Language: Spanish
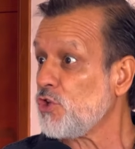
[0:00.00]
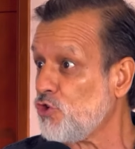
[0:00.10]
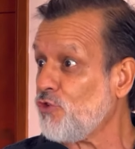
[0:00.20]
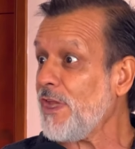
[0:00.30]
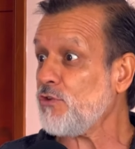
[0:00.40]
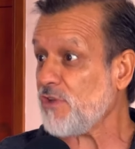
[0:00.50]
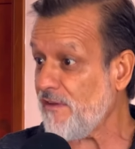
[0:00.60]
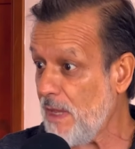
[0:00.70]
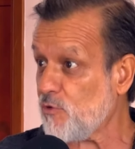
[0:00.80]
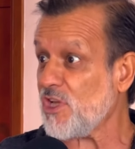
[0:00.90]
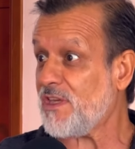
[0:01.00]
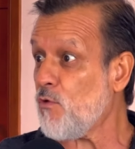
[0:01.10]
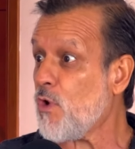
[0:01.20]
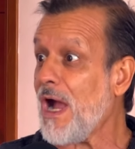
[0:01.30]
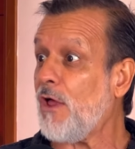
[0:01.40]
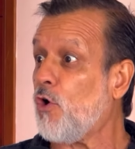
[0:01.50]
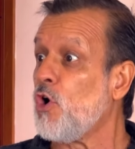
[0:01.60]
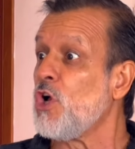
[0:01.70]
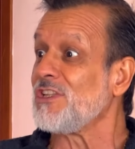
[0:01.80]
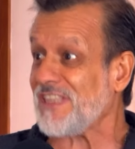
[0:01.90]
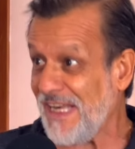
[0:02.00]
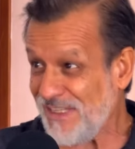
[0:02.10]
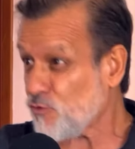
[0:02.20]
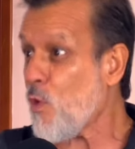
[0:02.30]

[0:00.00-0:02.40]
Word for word: donde nos habíamos equivocado tres,